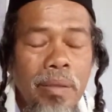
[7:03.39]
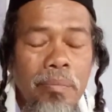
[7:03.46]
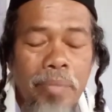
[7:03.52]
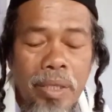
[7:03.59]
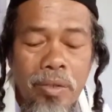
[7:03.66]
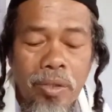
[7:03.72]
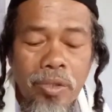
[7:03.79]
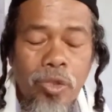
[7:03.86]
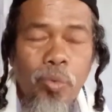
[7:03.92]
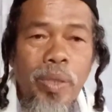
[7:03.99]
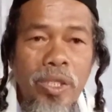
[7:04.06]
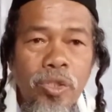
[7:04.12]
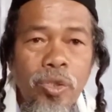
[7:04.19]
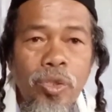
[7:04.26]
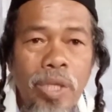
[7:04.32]
Because
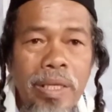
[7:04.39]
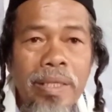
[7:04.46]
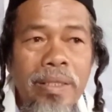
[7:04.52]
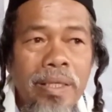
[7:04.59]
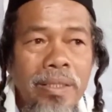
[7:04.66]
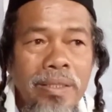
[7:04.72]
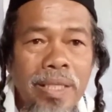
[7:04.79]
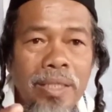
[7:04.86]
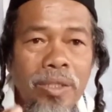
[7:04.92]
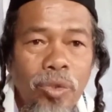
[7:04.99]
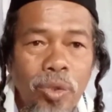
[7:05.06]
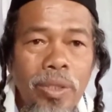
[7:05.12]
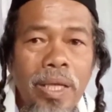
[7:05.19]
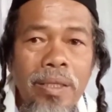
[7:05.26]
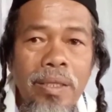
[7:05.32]
we choose leaders that
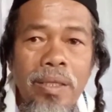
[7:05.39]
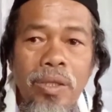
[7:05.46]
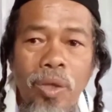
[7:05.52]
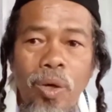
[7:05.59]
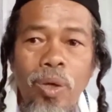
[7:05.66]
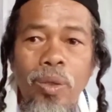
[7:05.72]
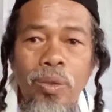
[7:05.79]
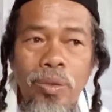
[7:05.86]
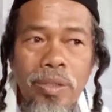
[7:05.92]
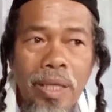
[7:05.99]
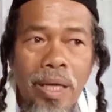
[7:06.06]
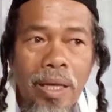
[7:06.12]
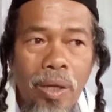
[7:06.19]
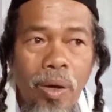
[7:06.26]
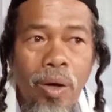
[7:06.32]
do not know
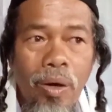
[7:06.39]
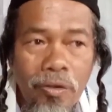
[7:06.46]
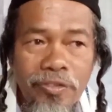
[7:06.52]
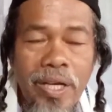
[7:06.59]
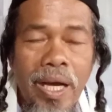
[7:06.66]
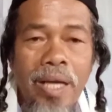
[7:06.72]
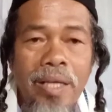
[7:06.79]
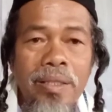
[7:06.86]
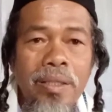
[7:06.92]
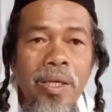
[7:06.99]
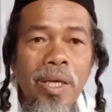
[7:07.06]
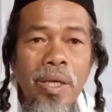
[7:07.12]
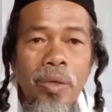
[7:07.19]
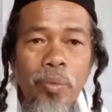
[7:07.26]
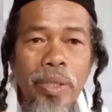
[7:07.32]
the law of God.
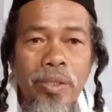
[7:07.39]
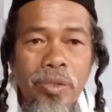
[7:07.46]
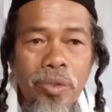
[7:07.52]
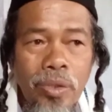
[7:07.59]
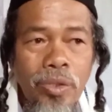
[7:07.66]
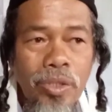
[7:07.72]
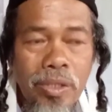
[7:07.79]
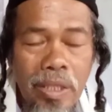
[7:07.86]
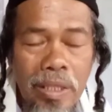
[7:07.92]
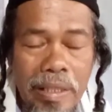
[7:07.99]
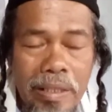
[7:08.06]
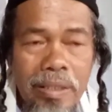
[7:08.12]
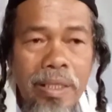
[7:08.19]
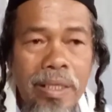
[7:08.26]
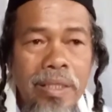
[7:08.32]
We choose
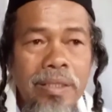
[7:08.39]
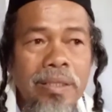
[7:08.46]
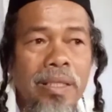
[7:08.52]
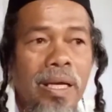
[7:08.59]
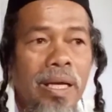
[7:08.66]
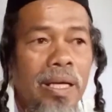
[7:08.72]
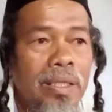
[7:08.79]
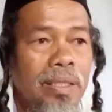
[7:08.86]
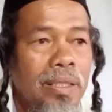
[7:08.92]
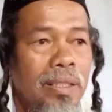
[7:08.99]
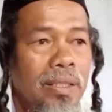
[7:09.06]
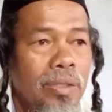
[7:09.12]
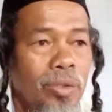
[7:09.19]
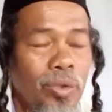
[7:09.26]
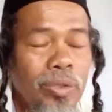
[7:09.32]
leaders that
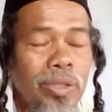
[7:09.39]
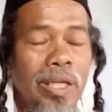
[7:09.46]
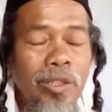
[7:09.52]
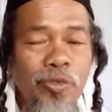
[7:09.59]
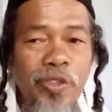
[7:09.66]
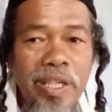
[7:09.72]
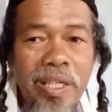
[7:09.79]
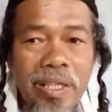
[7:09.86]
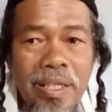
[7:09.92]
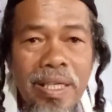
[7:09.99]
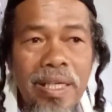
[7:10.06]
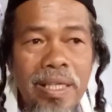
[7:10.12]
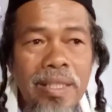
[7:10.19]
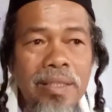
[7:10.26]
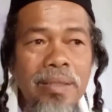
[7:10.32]
do not fear
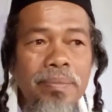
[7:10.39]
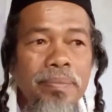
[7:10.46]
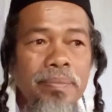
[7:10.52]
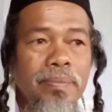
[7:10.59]
God.